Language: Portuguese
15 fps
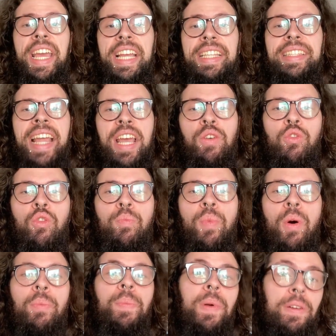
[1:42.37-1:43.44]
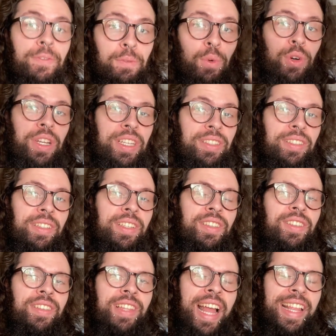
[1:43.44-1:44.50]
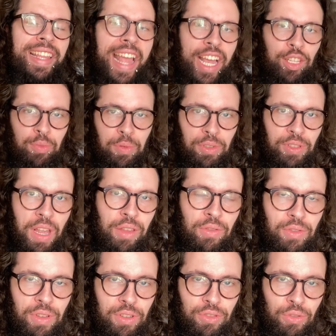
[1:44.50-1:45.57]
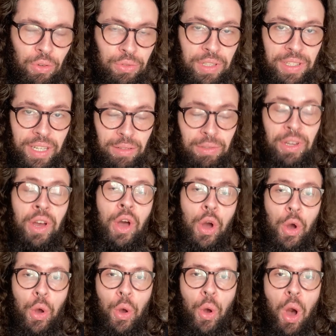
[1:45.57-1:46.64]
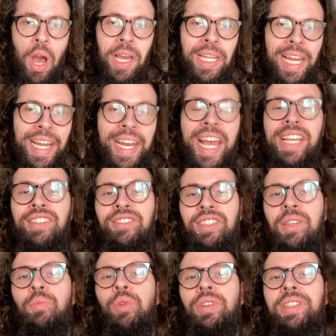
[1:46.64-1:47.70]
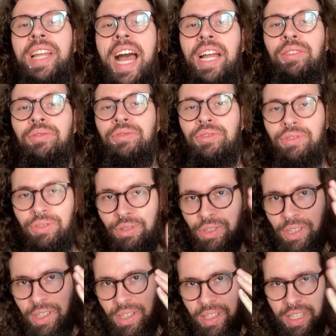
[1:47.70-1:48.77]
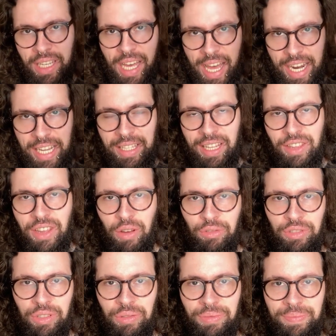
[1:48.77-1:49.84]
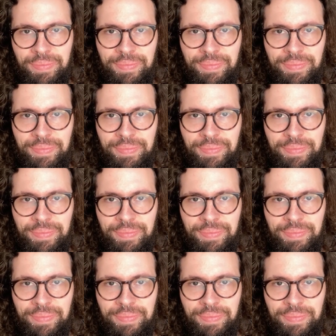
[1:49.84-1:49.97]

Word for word: E tem o cupom Perfumorista que te dá 10% de desconto. Então, corre lá na SG Importados e garanta já o seu.